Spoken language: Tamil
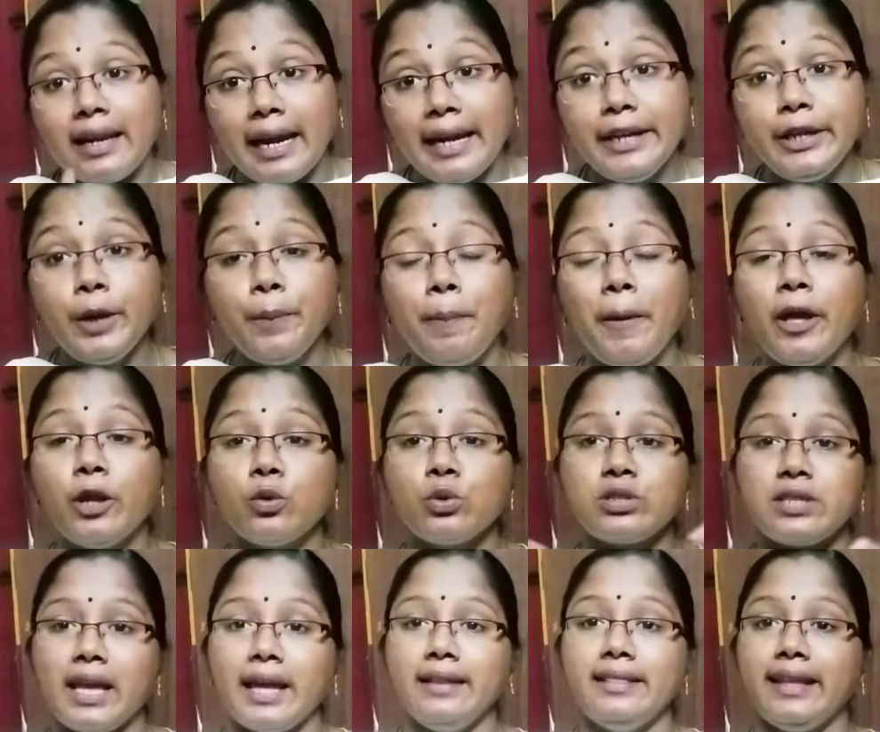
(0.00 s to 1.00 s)
ரெண்டு
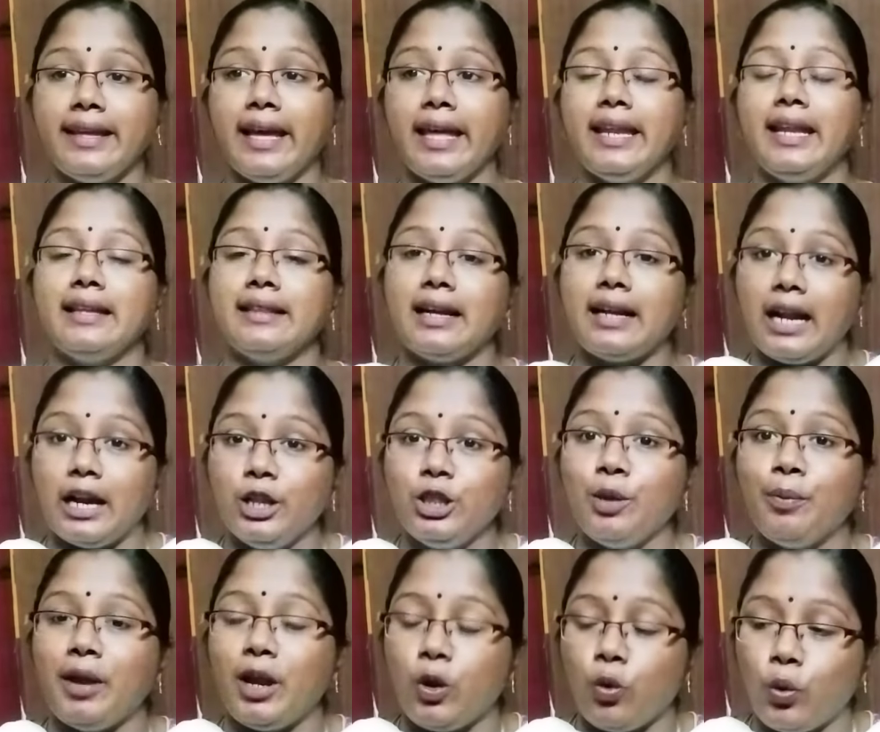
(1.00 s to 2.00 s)
பேரும் சேர்ந்து ஏறி அந்த
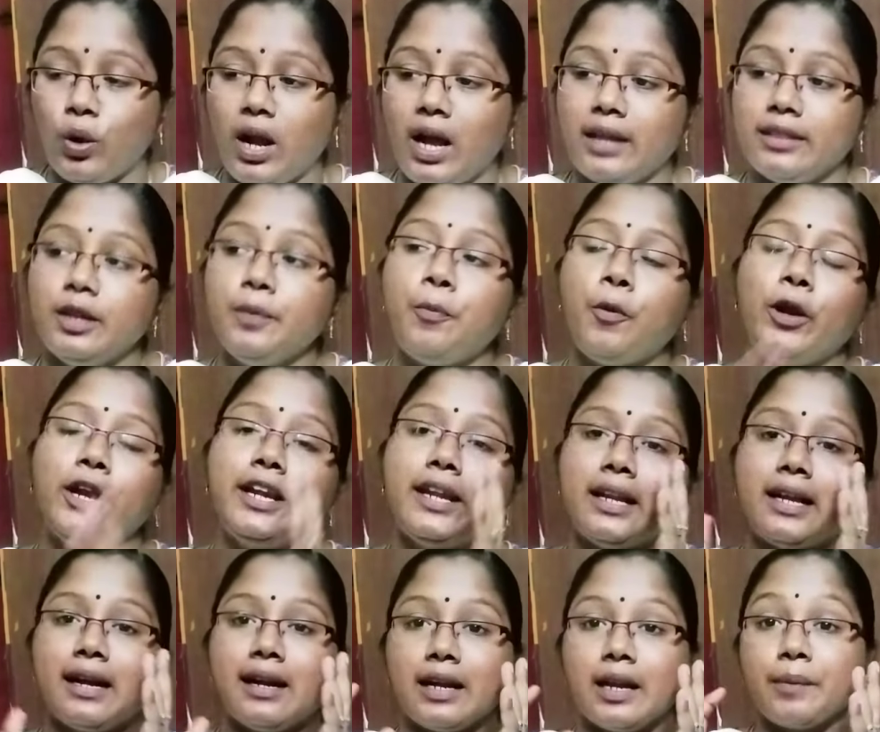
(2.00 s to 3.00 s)
கழுத மேல உட்கார்ந்து
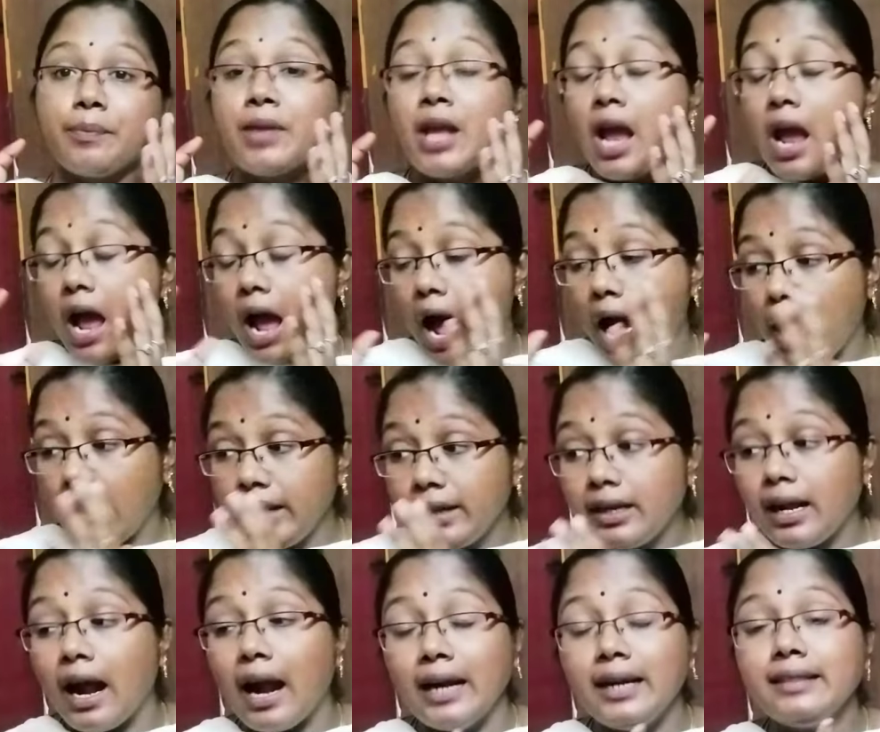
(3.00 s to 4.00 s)
போயிட்டு இருக்காங்க
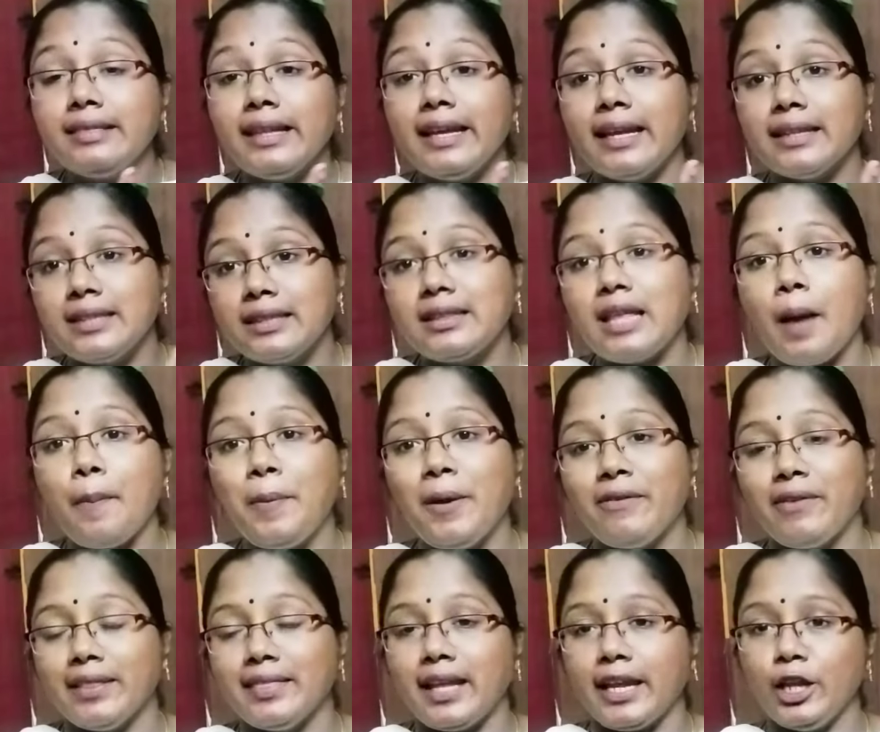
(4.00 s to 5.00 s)
அடுத்து
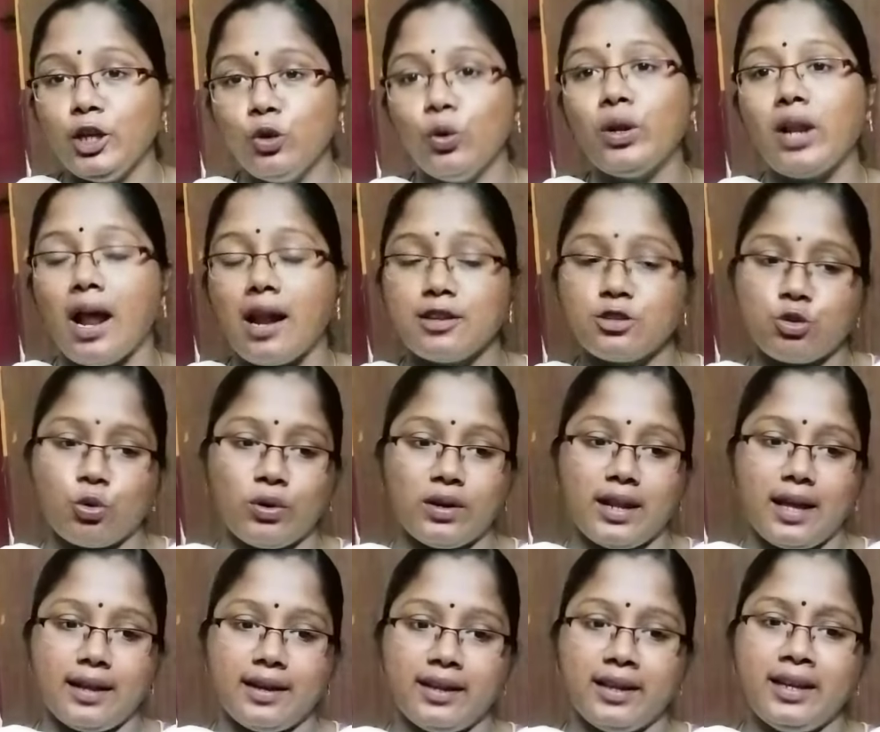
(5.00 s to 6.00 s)
எதிர்த்தாப்புல வந்த இன்னொரு ஆள்
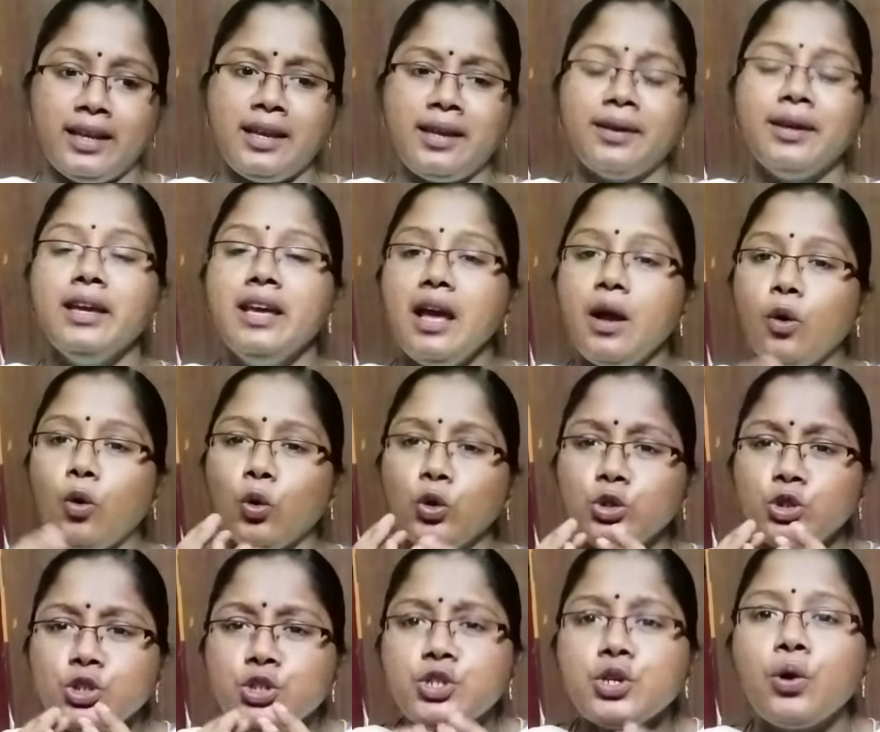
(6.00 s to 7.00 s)
சொல்றாரு
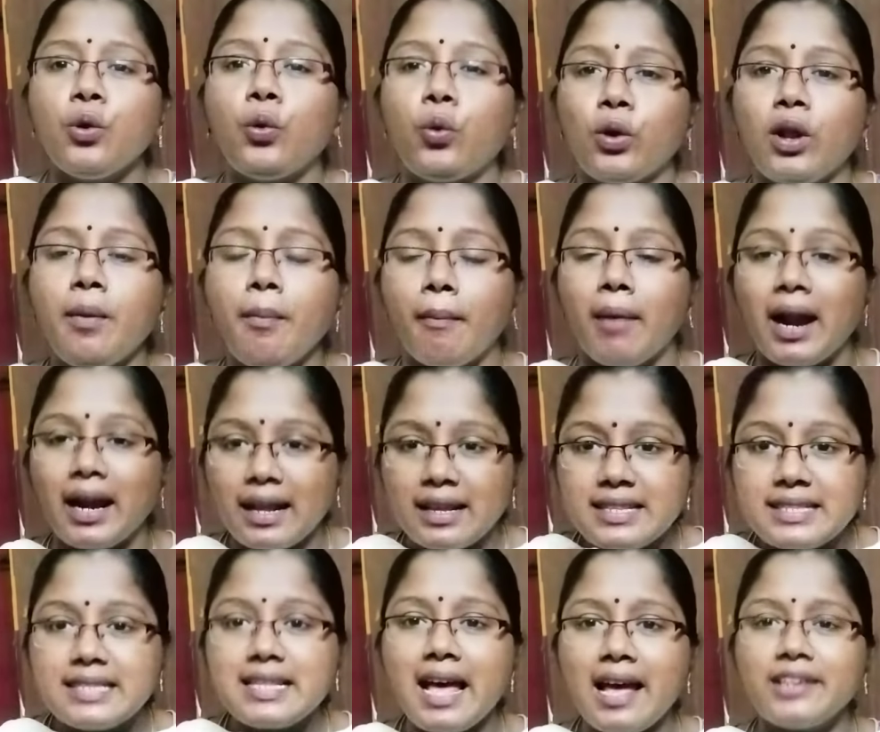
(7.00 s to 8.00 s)
கொஞ்சம் கூட
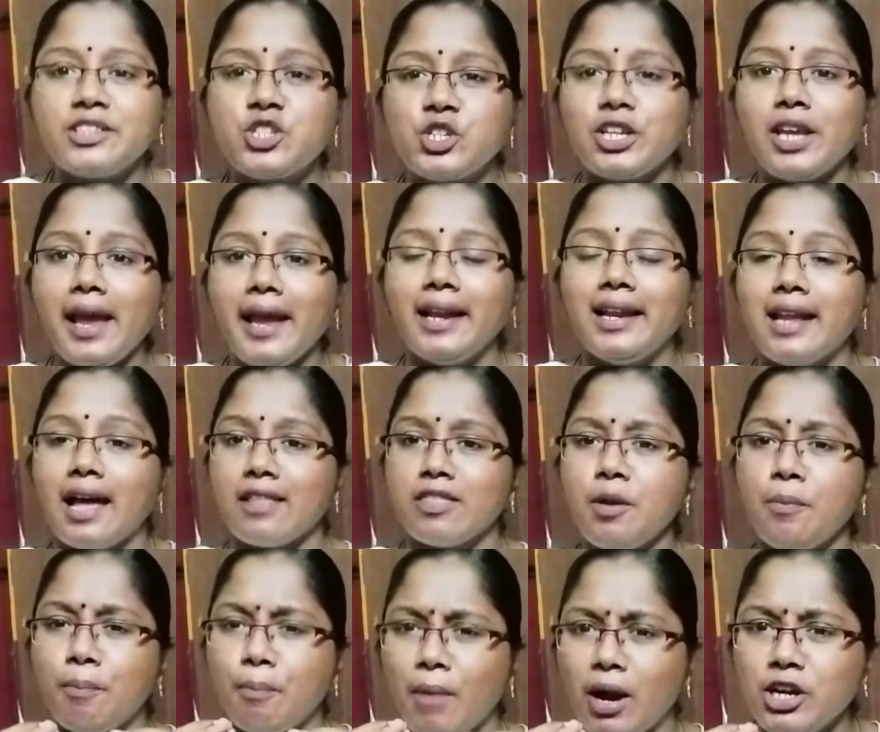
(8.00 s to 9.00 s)
மனசாட்சியே
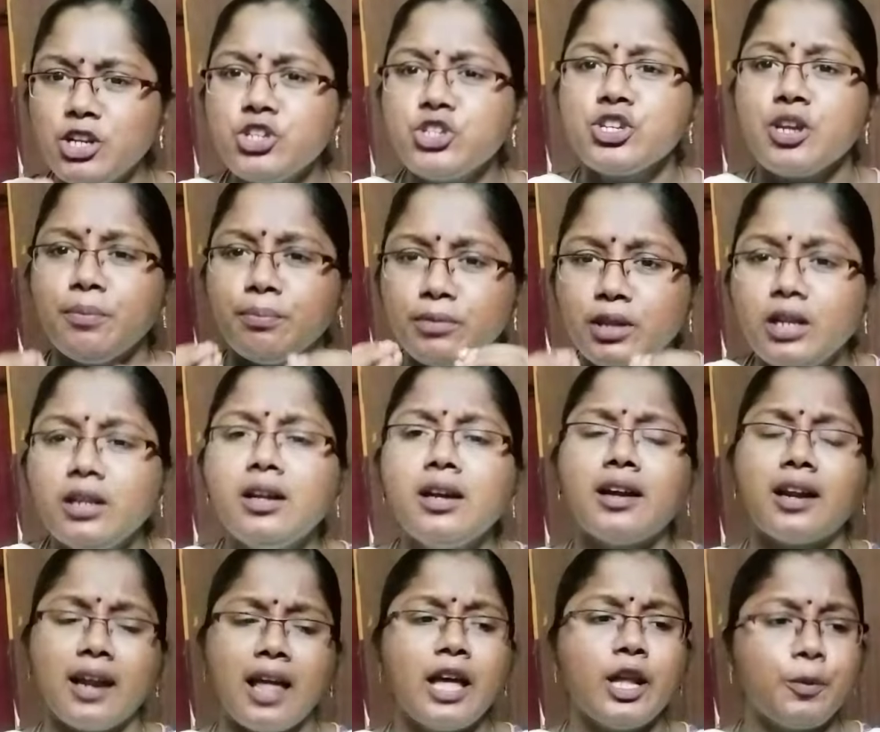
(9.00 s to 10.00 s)
இல்லாத மனுஷ
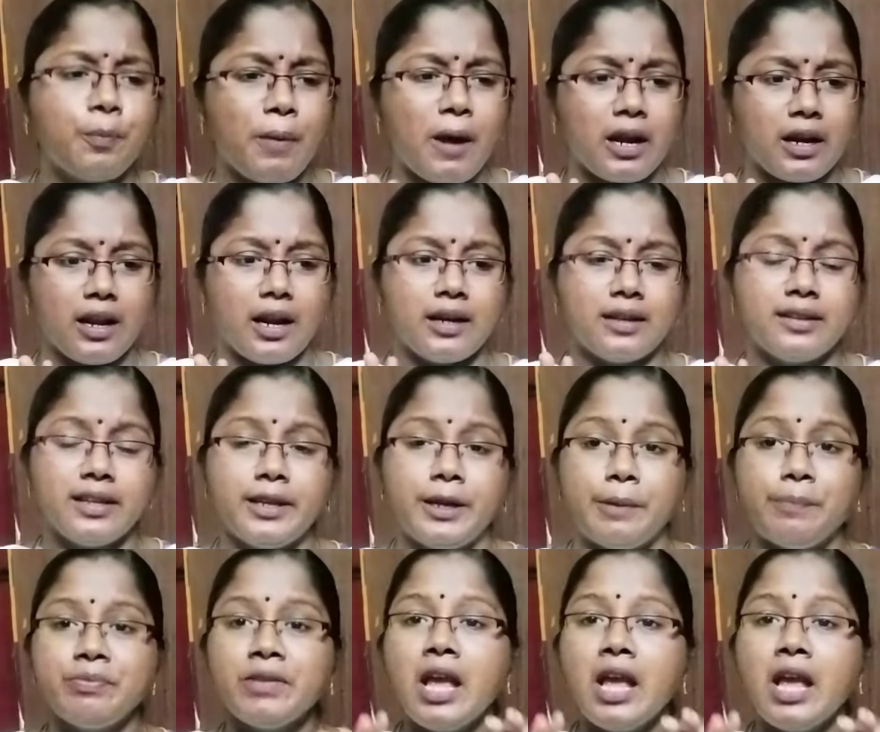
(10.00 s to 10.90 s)
மிருகங்களா இருப்பாங்க வாங்கலாடுது